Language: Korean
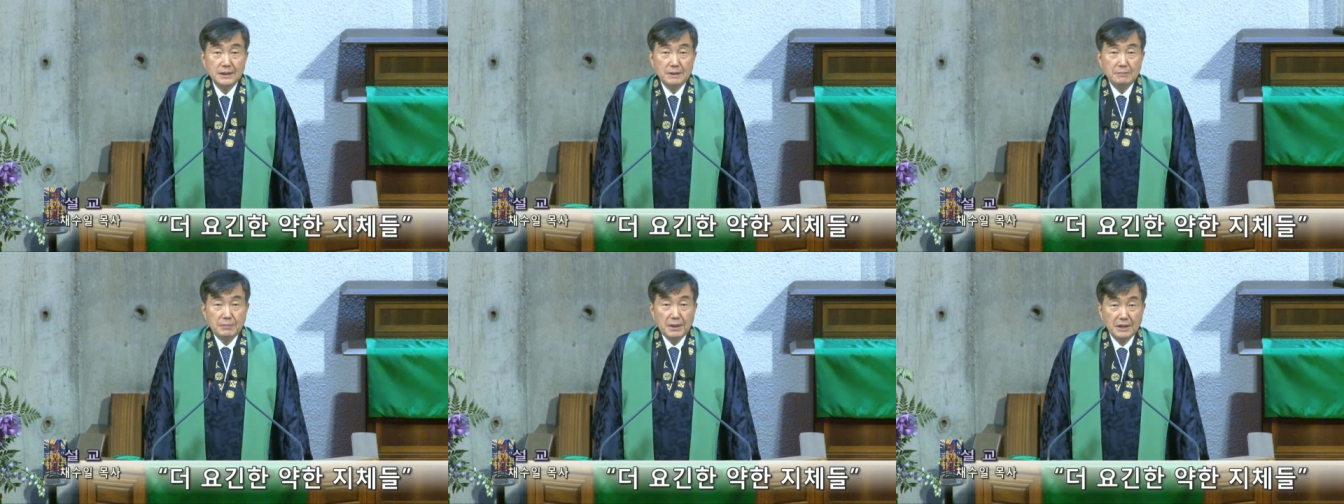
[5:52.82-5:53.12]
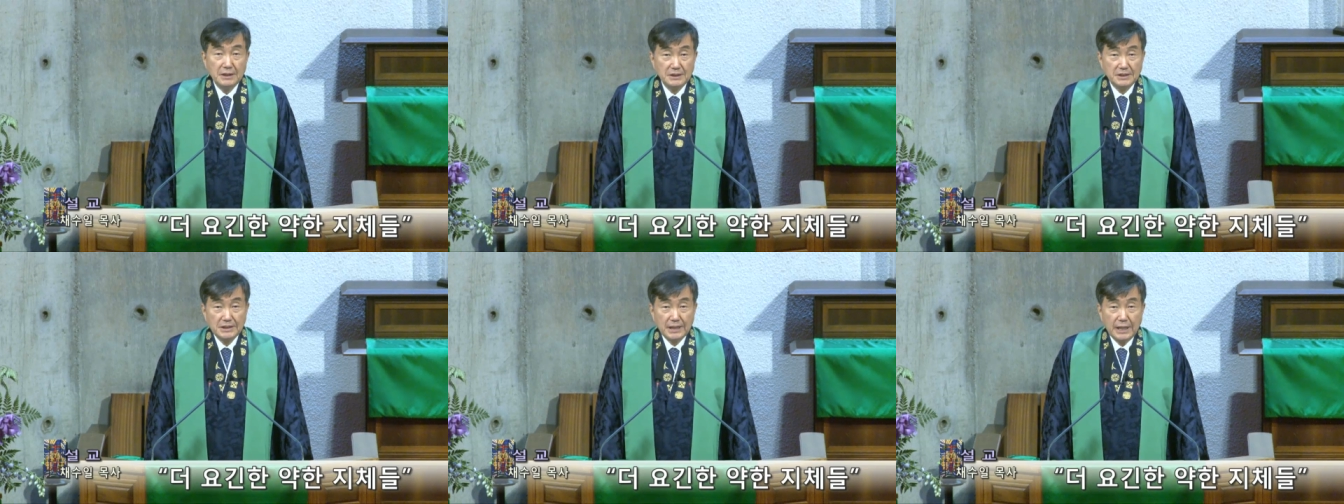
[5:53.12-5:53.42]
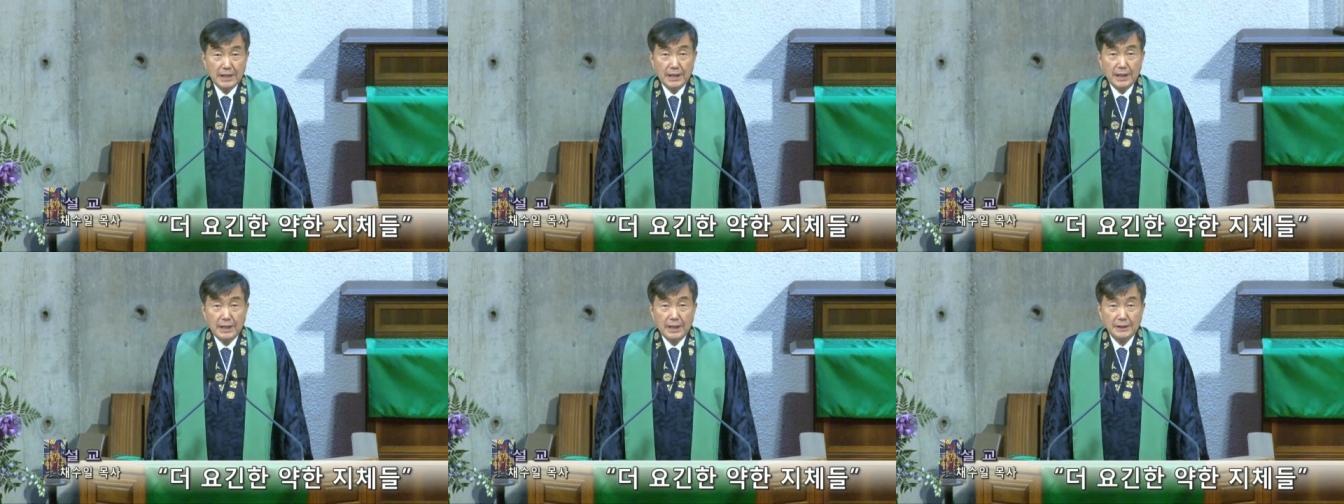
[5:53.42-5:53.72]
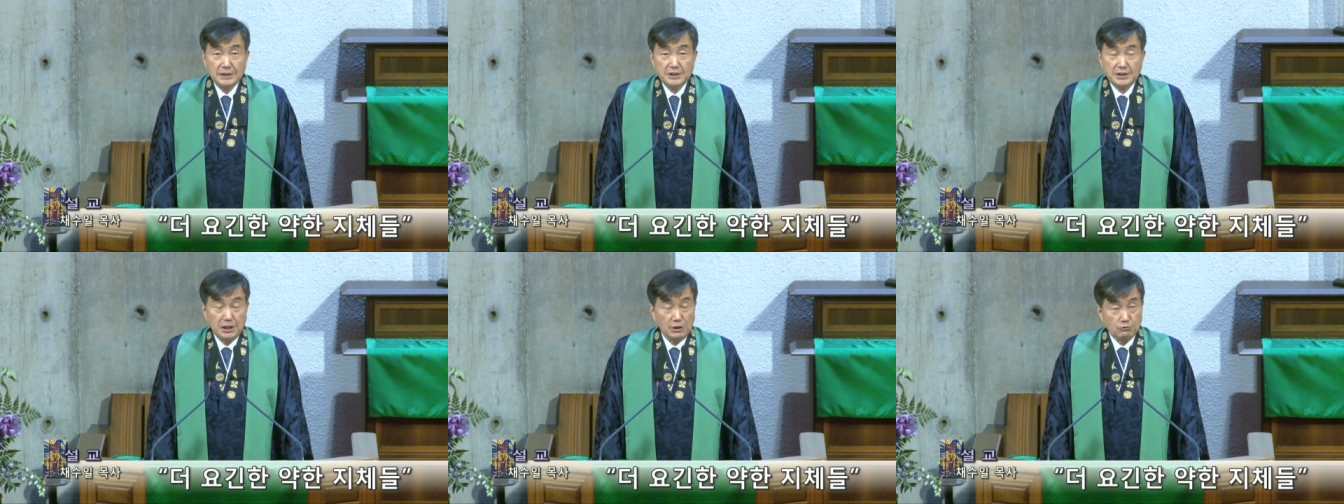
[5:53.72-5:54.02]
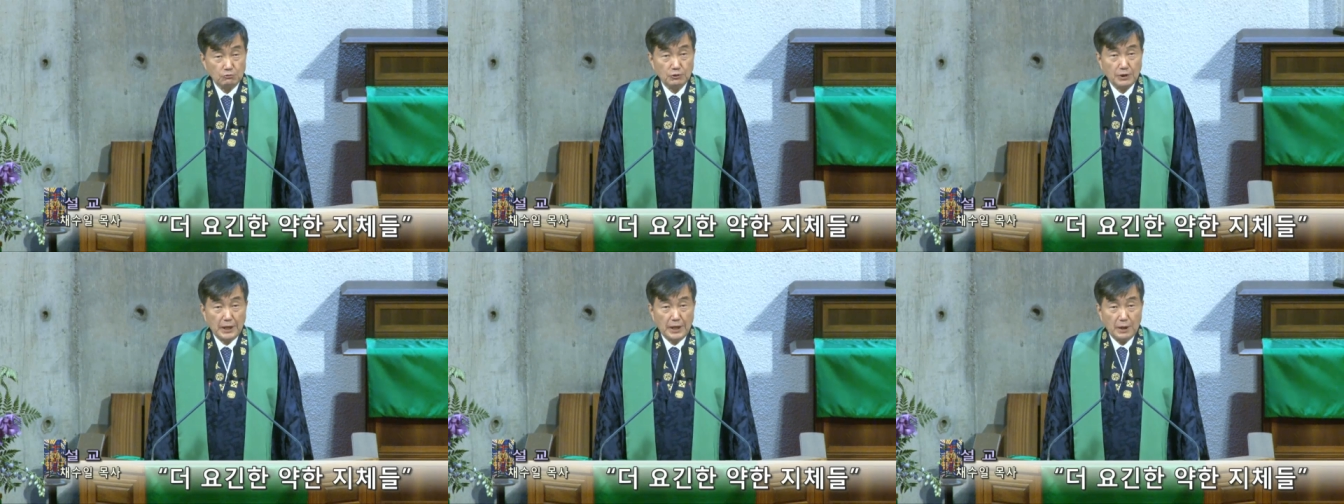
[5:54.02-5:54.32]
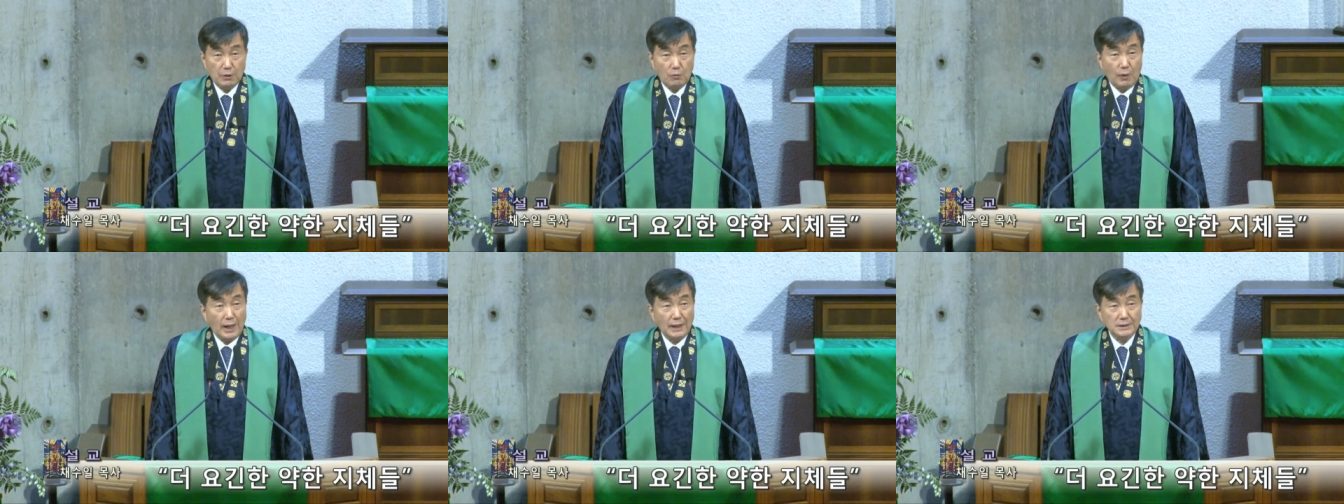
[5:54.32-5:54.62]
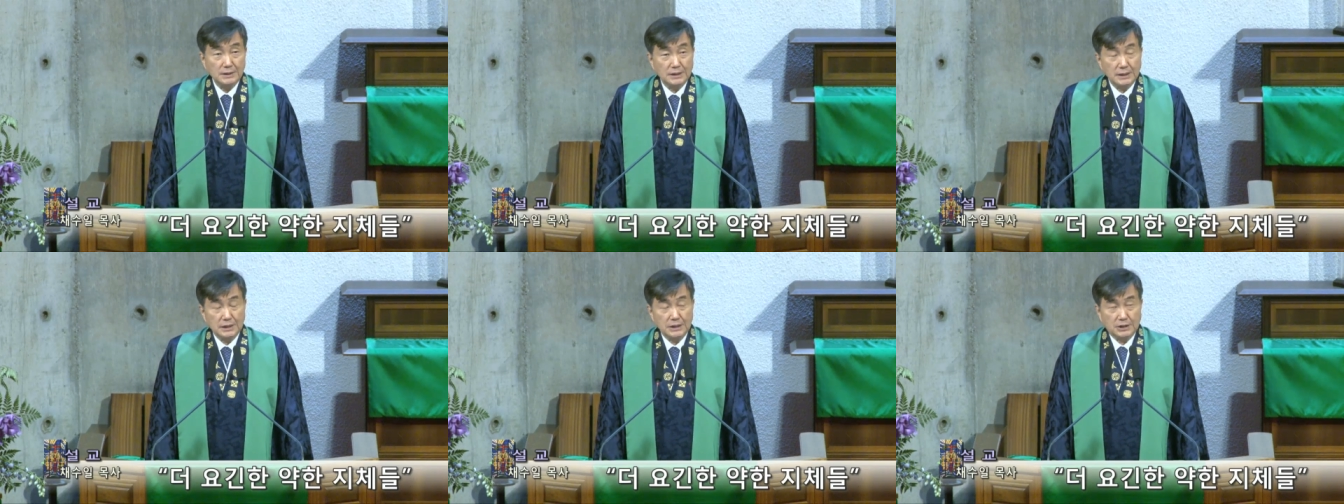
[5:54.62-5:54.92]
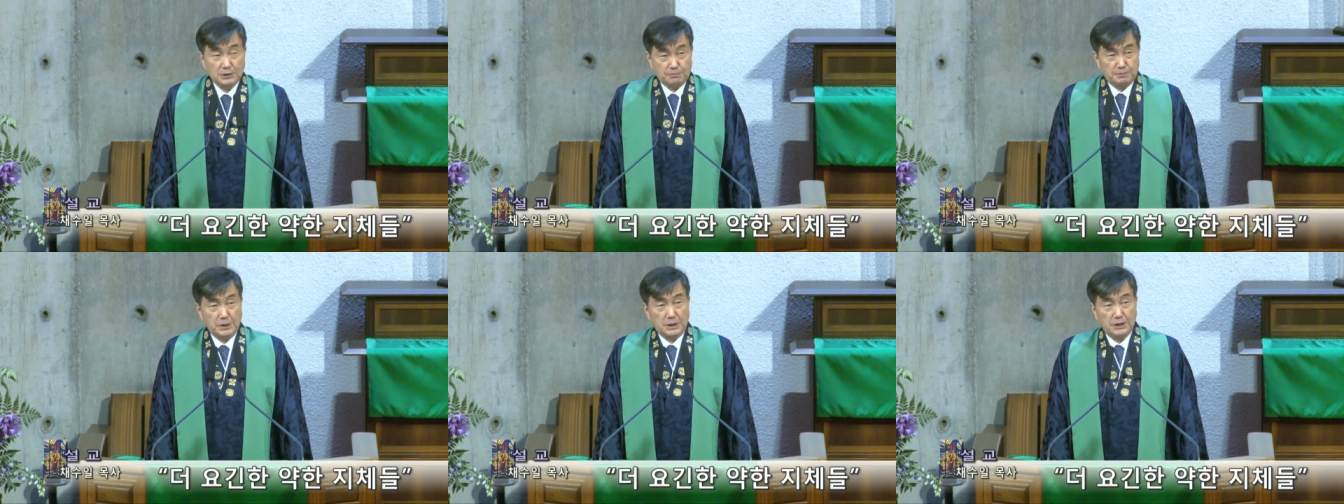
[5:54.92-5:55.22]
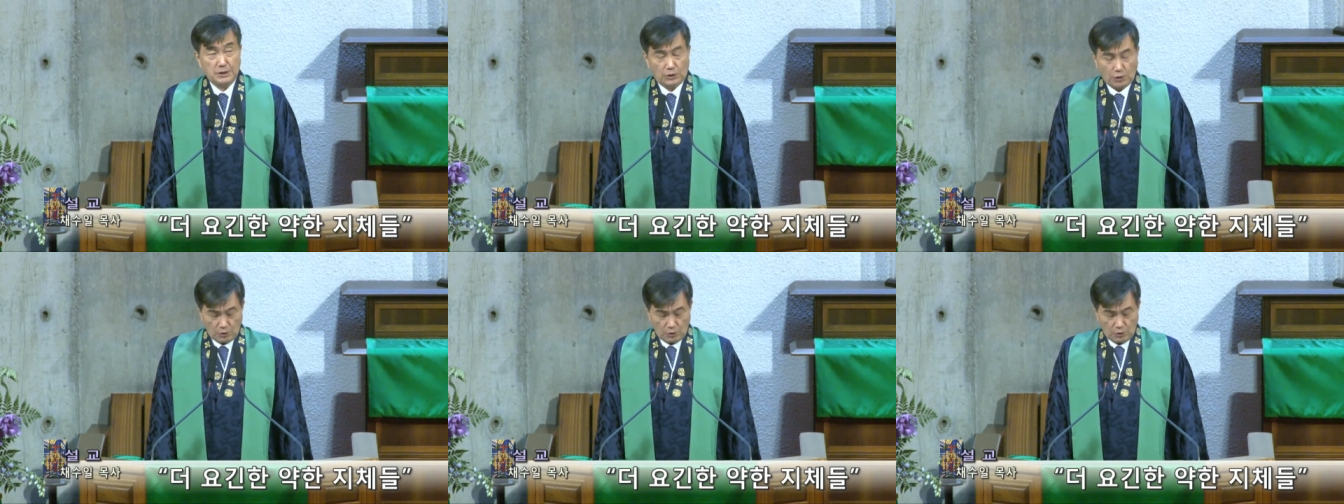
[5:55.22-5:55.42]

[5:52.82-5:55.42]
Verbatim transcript: 페르시아의 제국의 왕들이 특별히